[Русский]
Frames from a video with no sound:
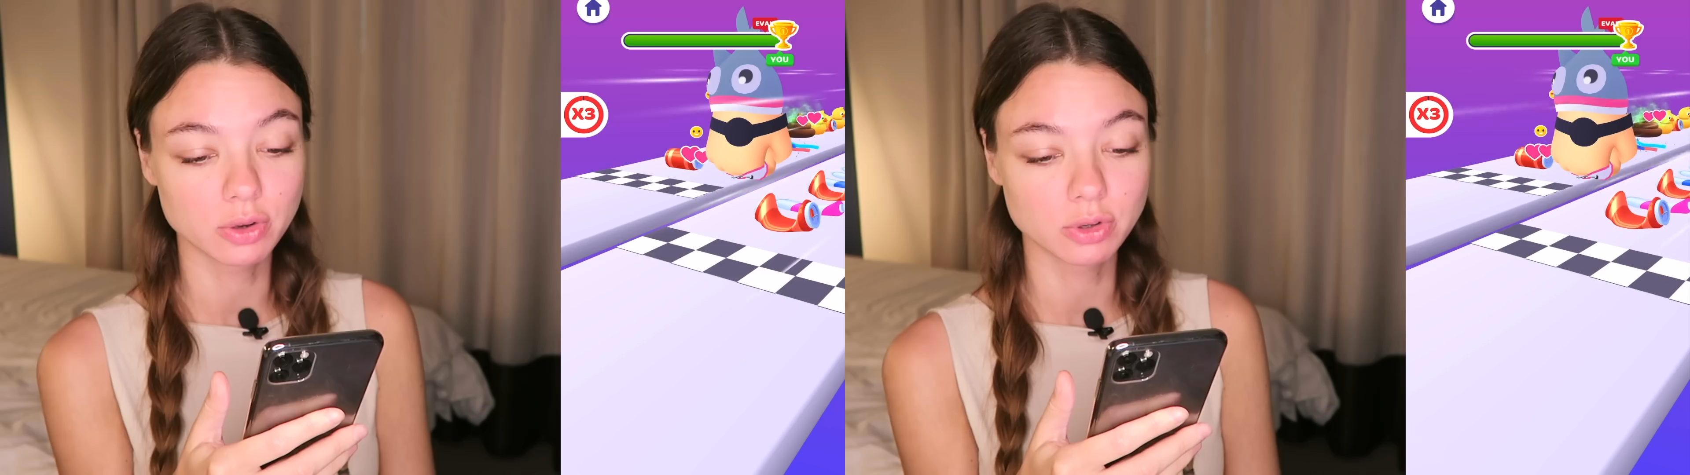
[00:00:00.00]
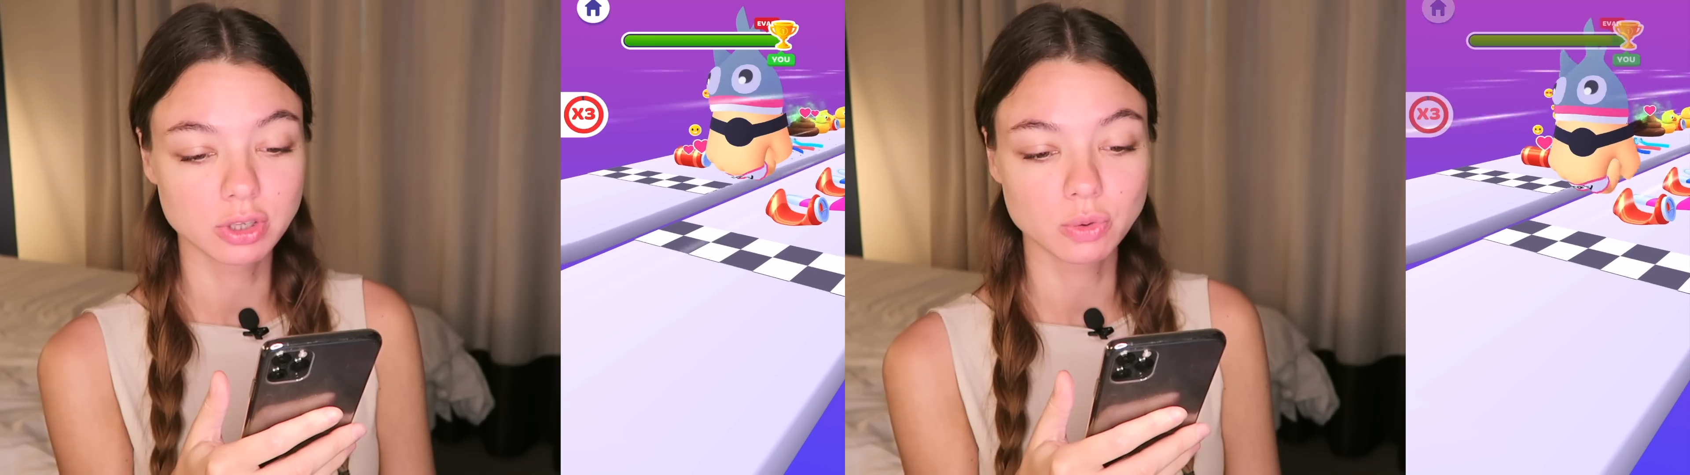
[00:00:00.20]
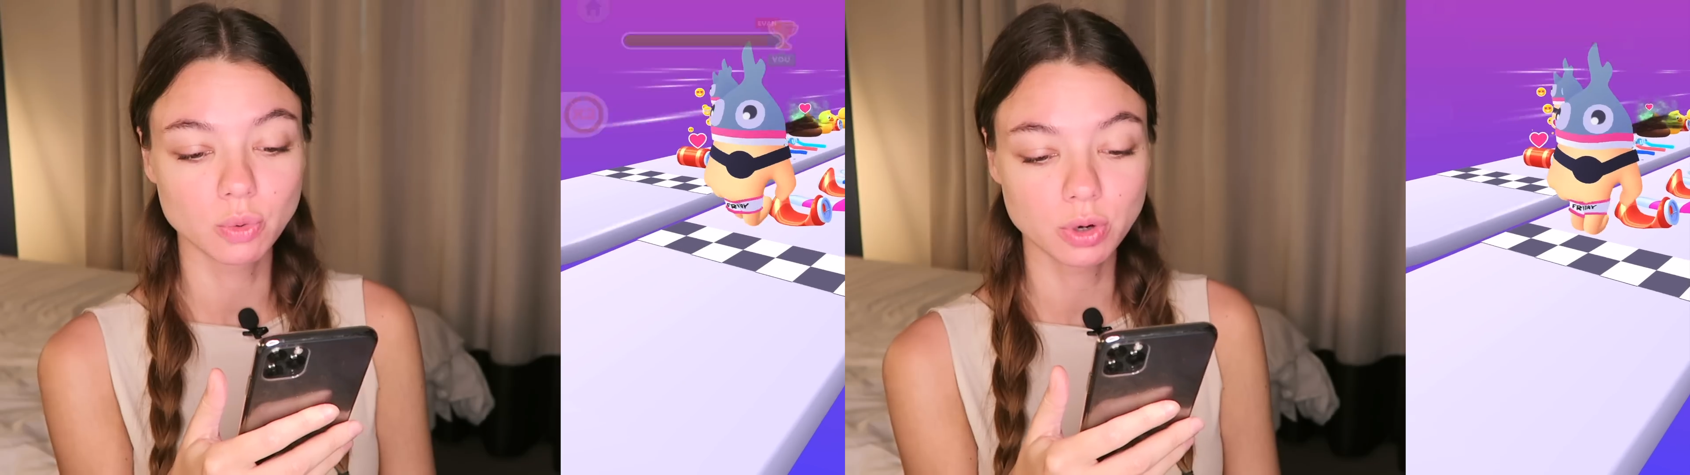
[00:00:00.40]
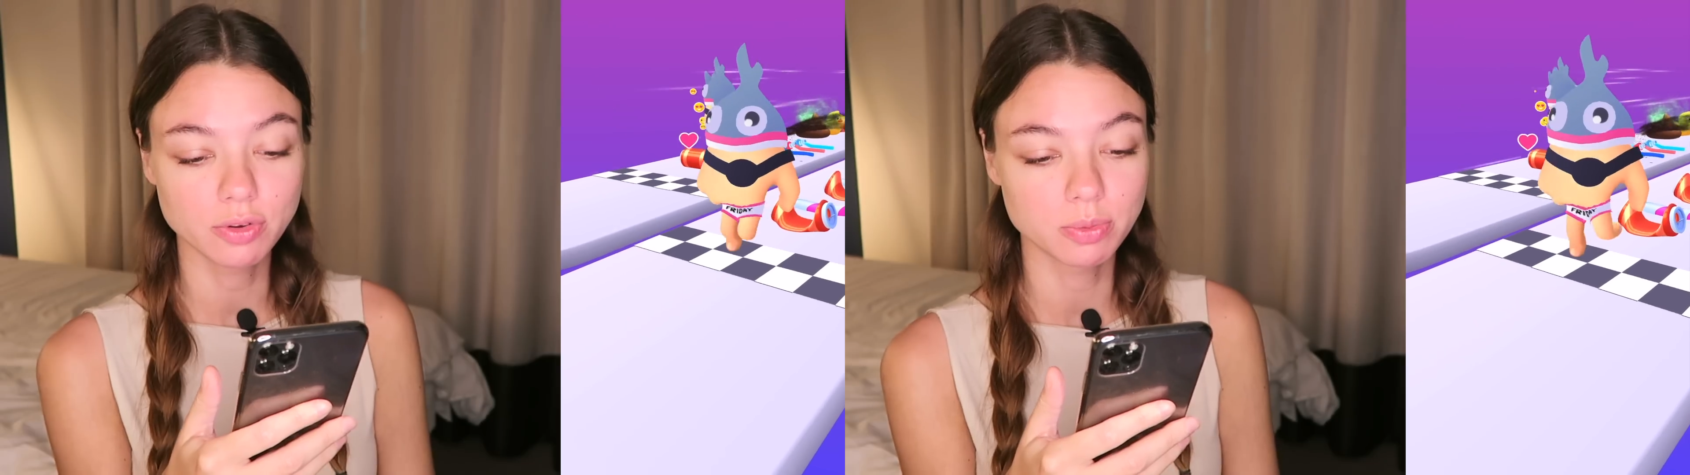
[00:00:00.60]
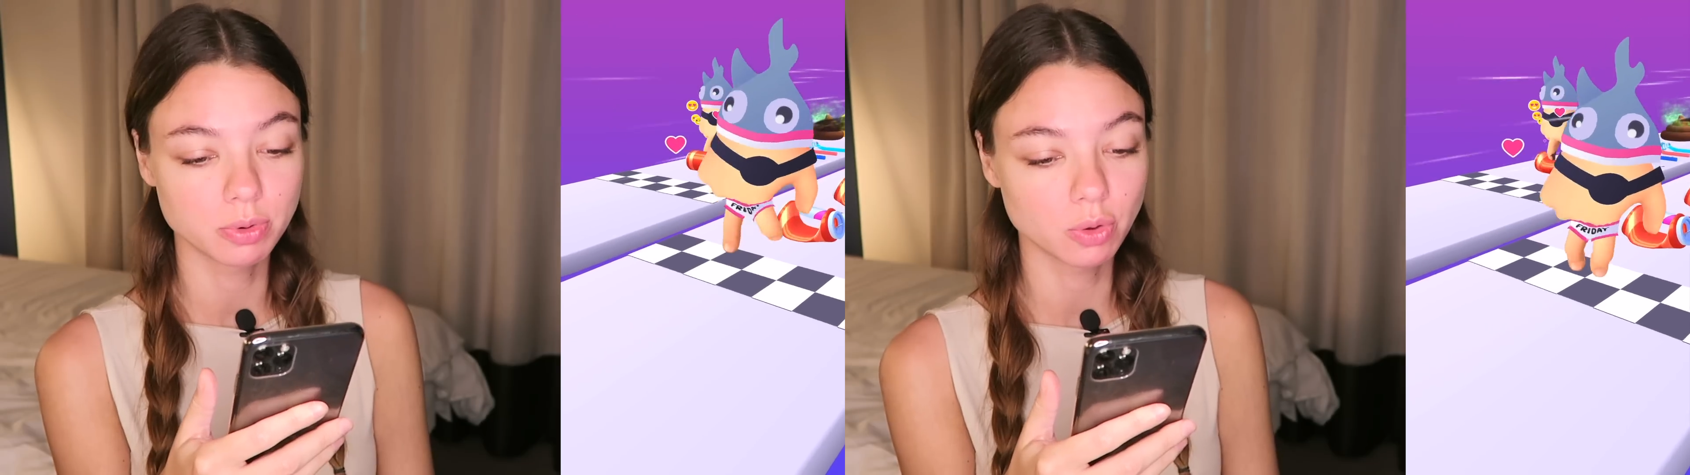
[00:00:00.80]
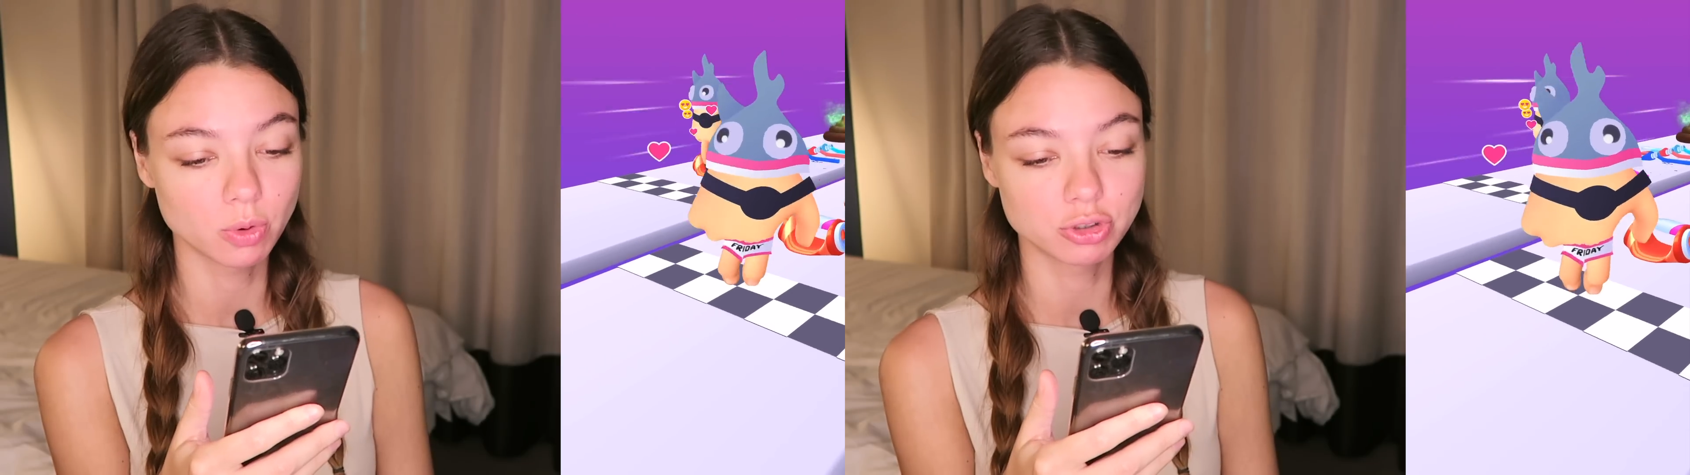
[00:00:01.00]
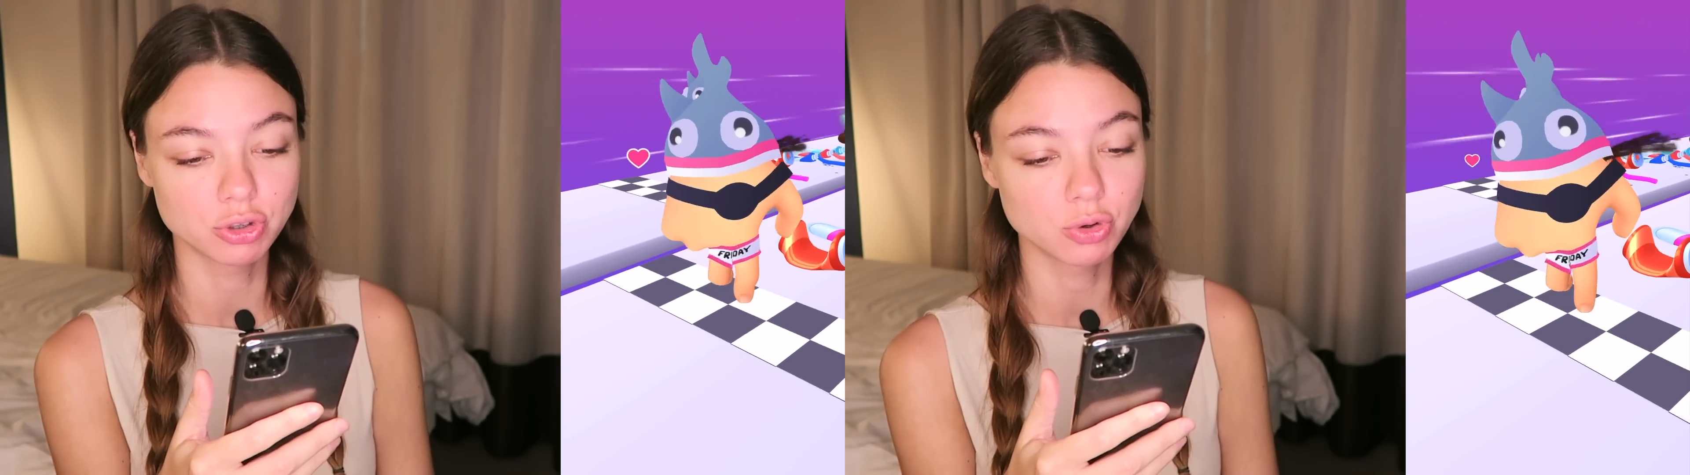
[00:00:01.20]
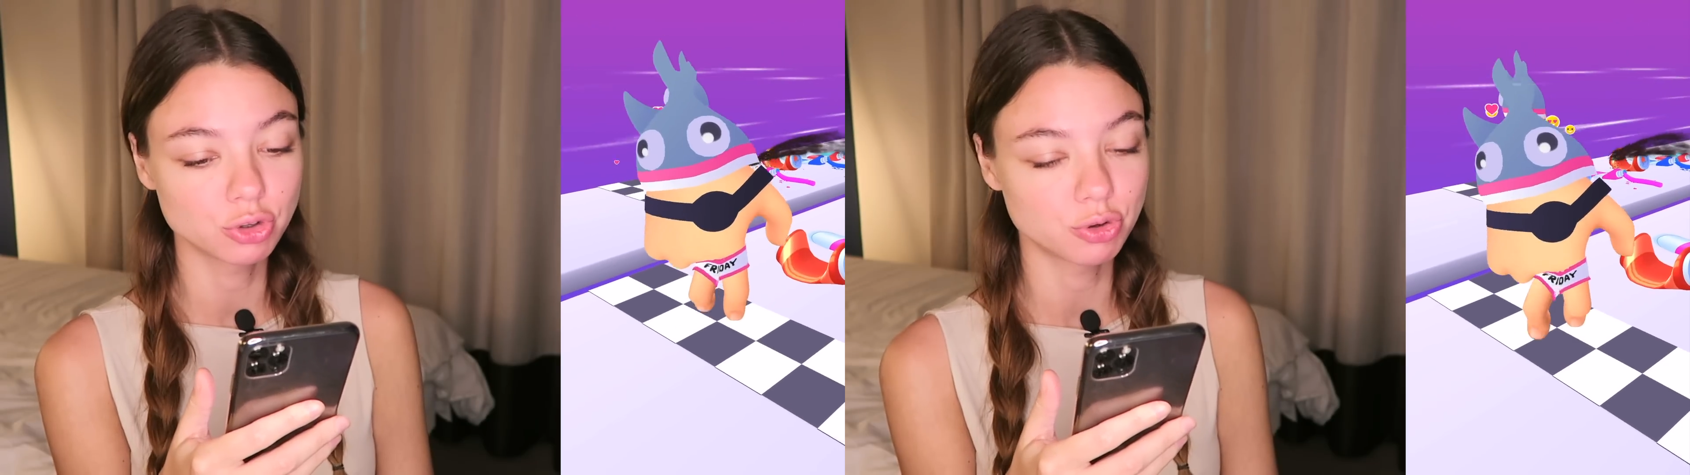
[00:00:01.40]
Но этот уровень был
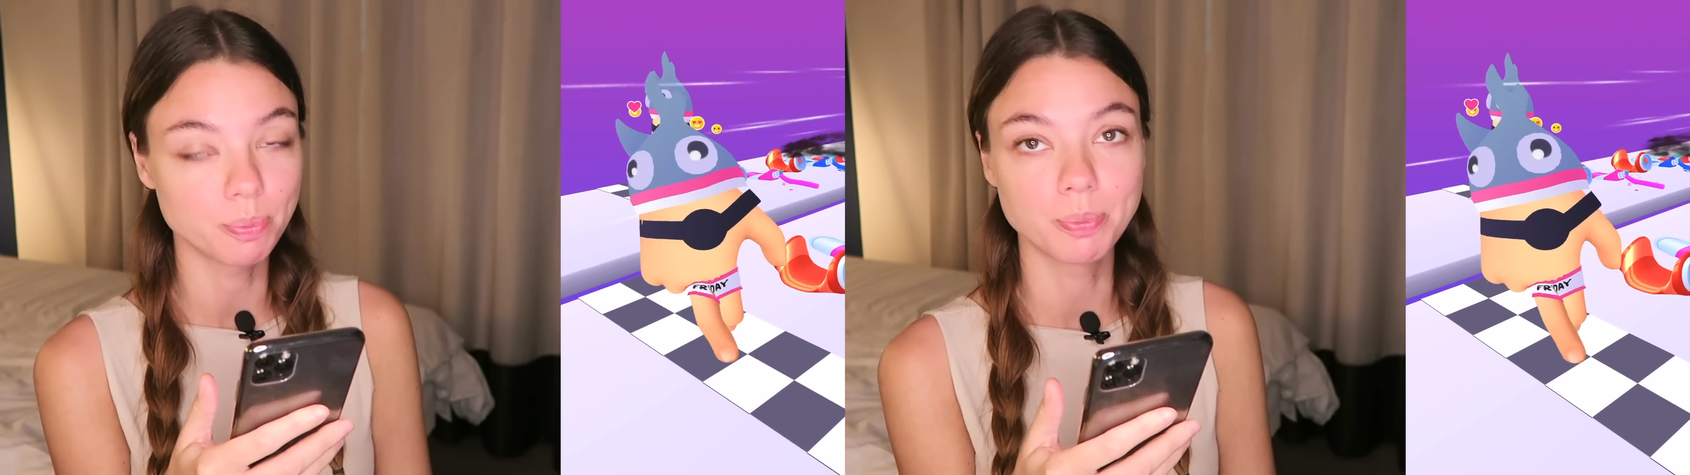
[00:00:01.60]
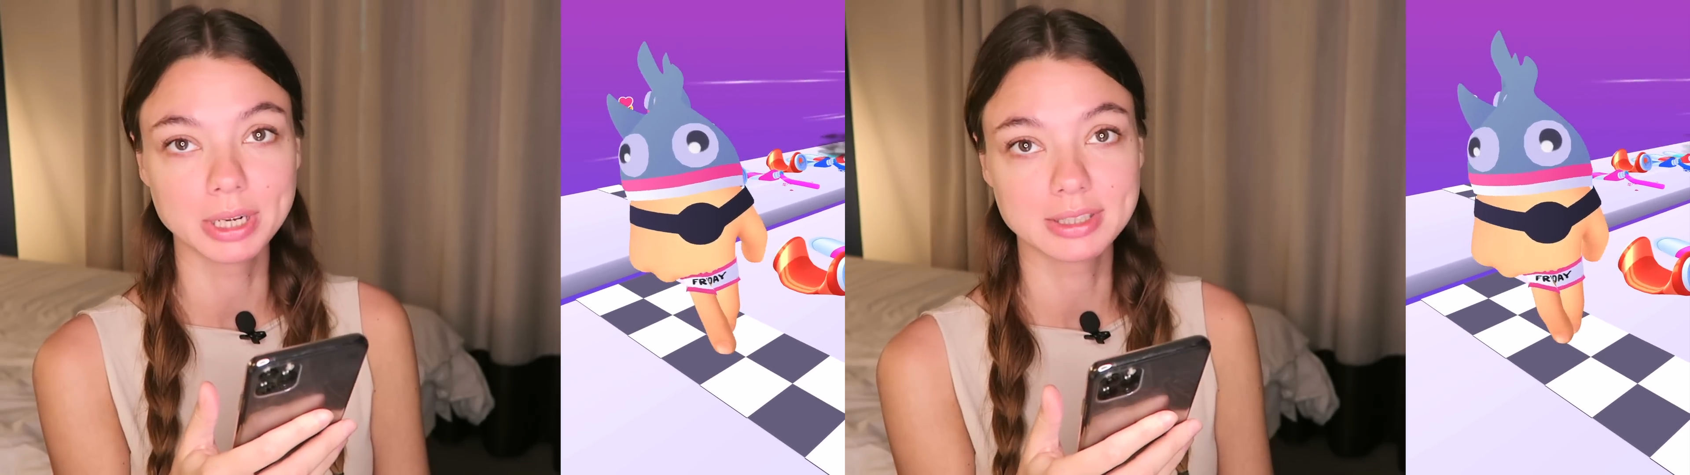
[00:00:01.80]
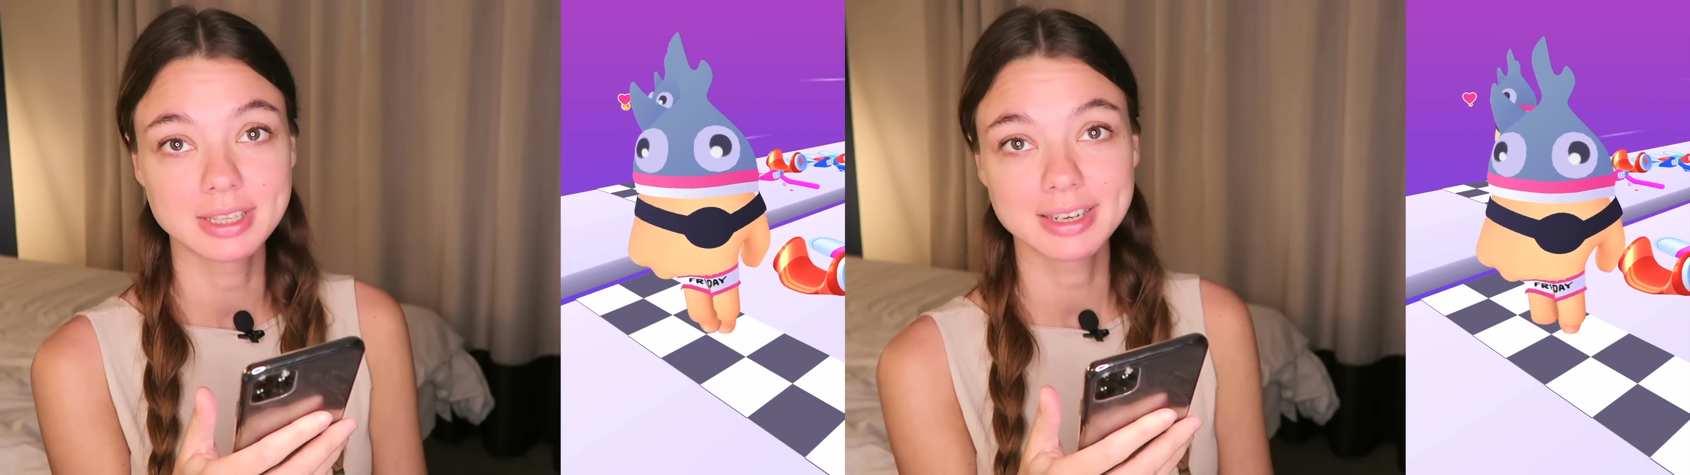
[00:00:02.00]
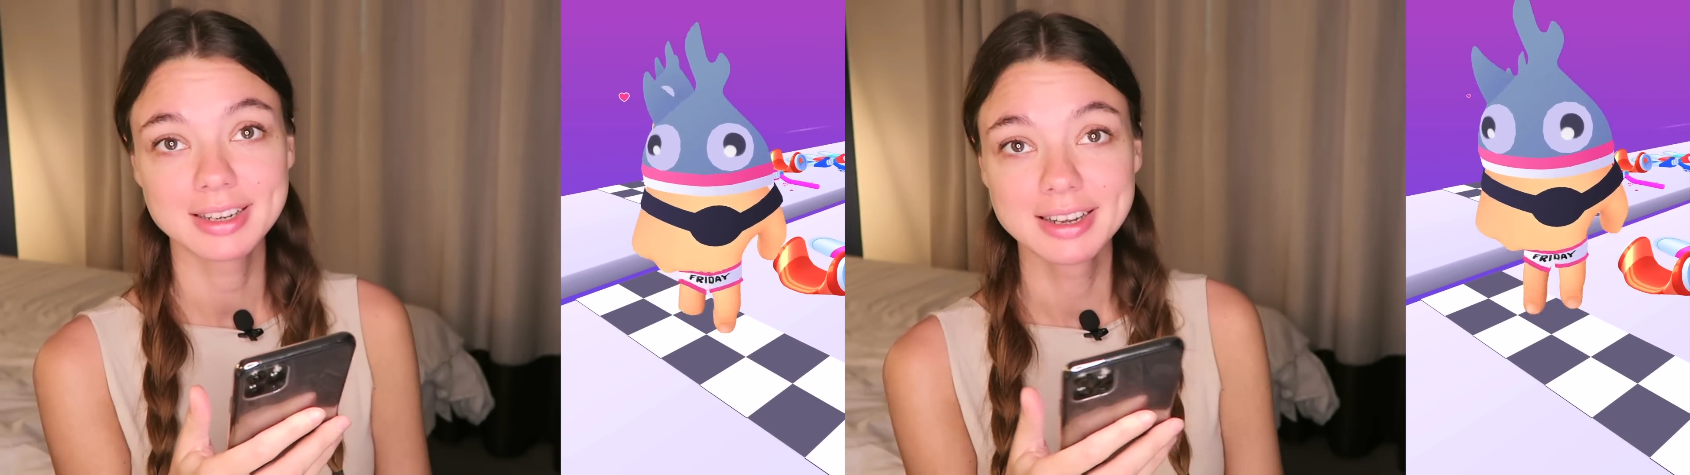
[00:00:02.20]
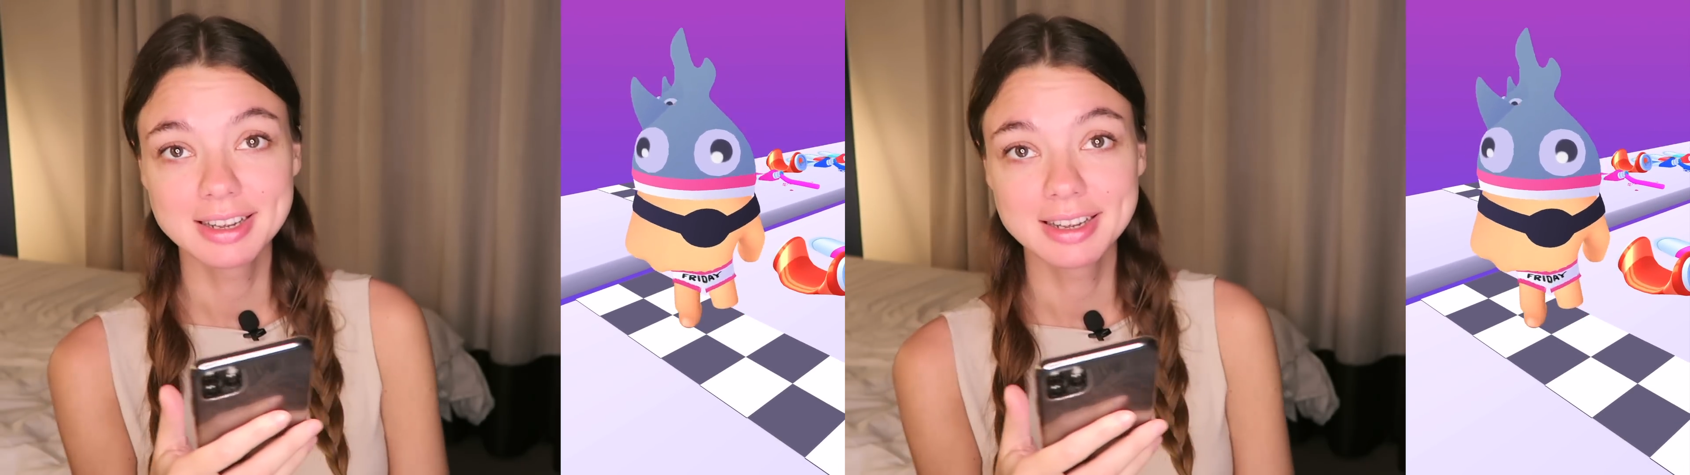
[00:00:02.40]
очень и очень быстрый.